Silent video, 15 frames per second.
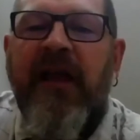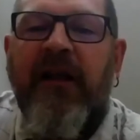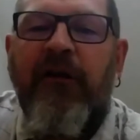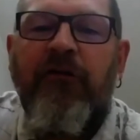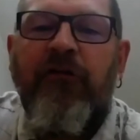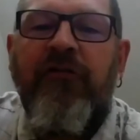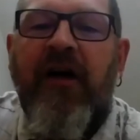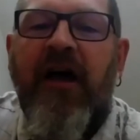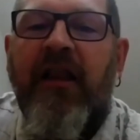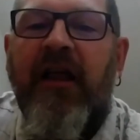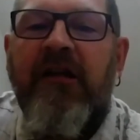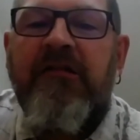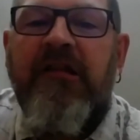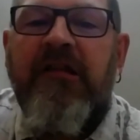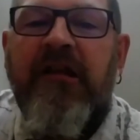que tu vas
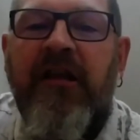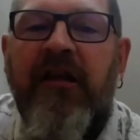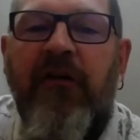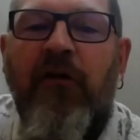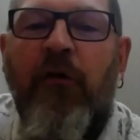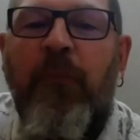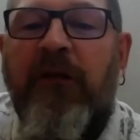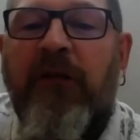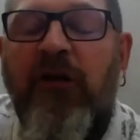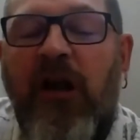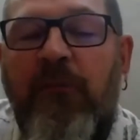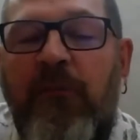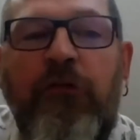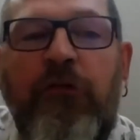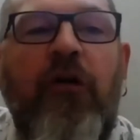adresser euh,
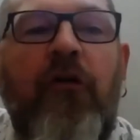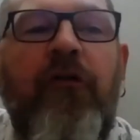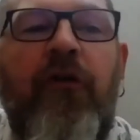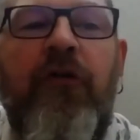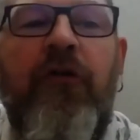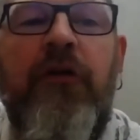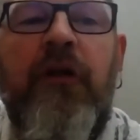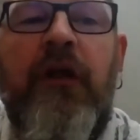particulièrement aux enfants.